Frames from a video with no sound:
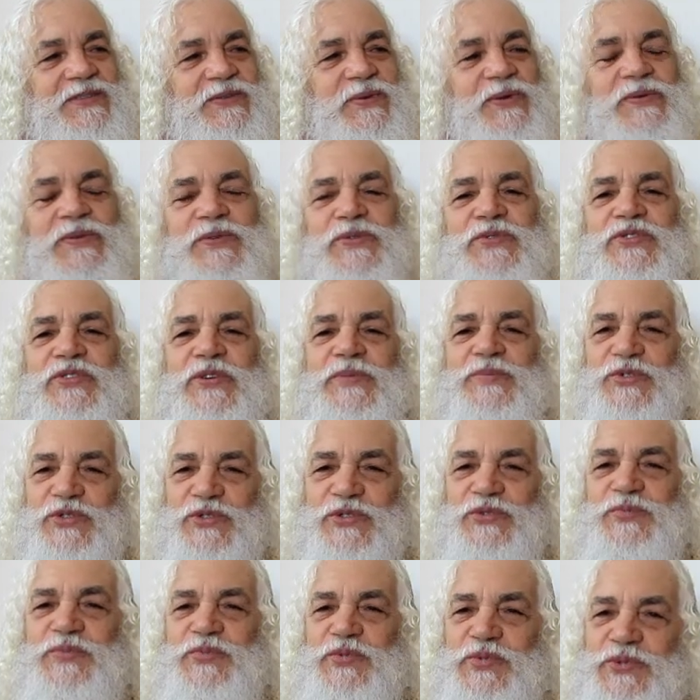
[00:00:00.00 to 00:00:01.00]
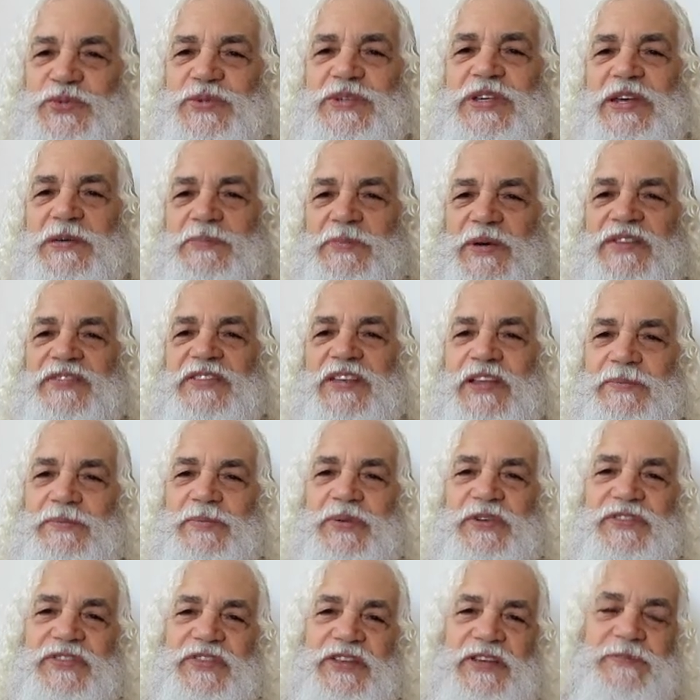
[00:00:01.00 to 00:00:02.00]
Donc, nous sommes subjugués par cette
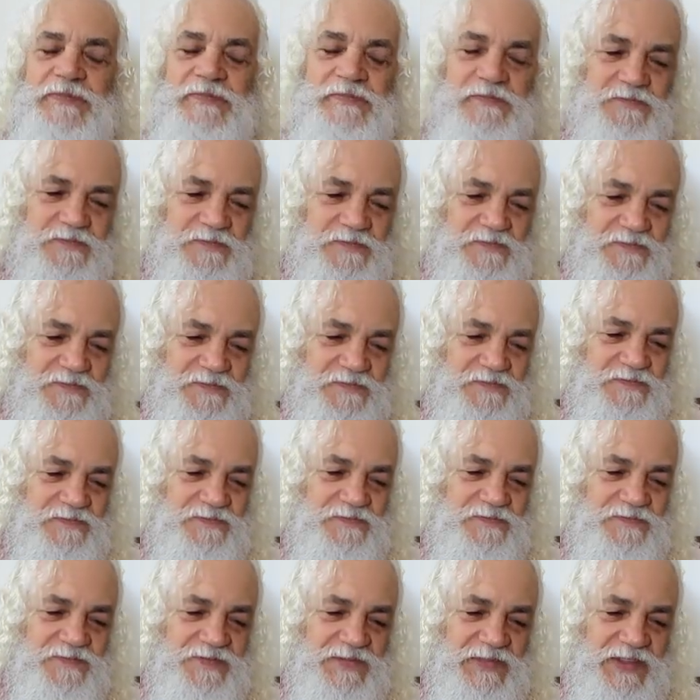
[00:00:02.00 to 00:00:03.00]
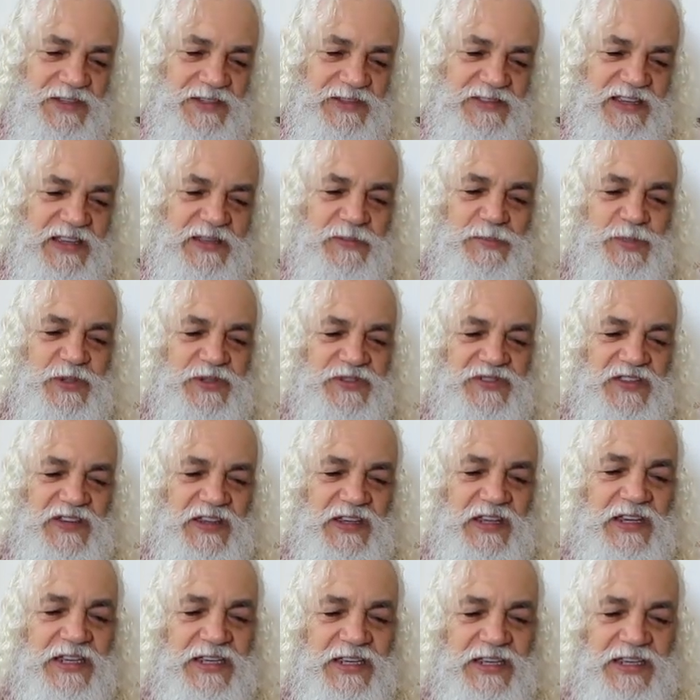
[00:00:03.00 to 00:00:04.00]
pensée. Cette
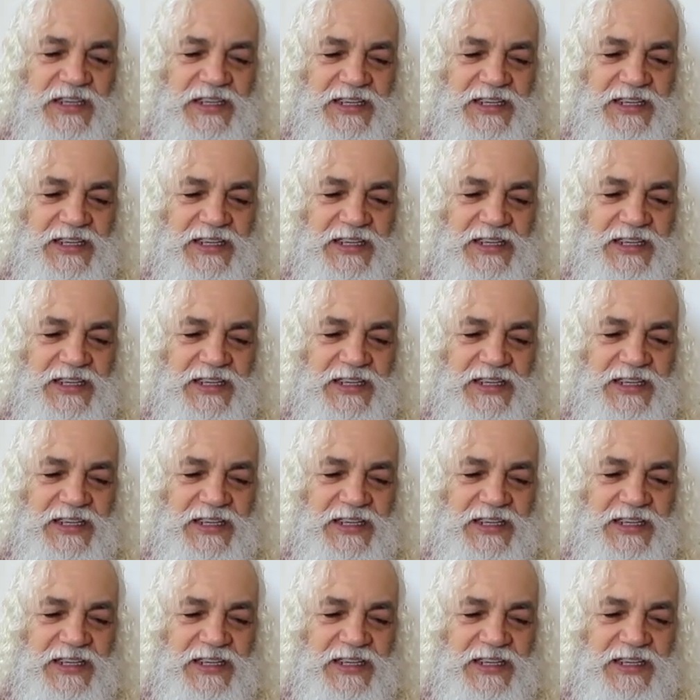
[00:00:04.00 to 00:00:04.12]
pensée,